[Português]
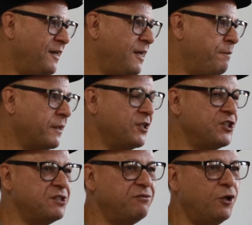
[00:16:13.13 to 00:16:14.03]
é para que a
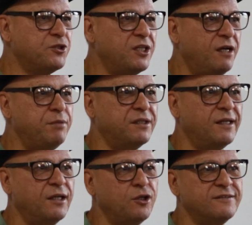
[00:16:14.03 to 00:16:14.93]
gente volte a
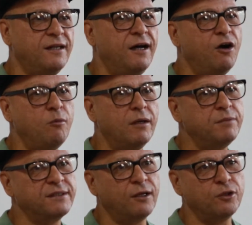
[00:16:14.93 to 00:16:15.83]
habitar a nossa alma,
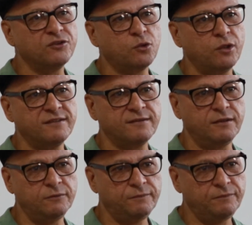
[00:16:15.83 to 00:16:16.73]
habitar o nosso
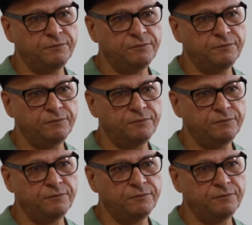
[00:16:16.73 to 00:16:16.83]
coração,